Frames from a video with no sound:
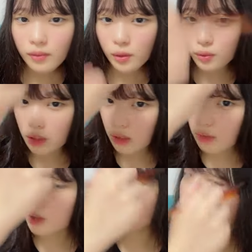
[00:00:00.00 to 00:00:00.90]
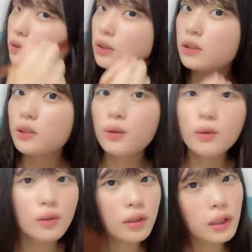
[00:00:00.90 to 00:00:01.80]
そう牛はほんと西日
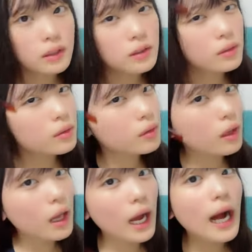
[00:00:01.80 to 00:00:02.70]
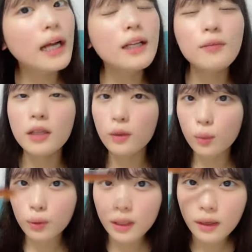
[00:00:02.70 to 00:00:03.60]
本と東日本の間みたいな
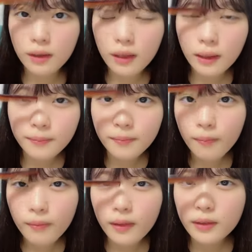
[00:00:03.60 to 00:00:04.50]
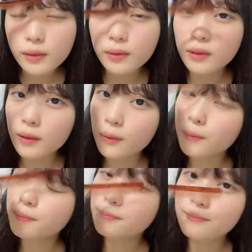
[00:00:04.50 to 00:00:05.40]
とこにあるからそうなの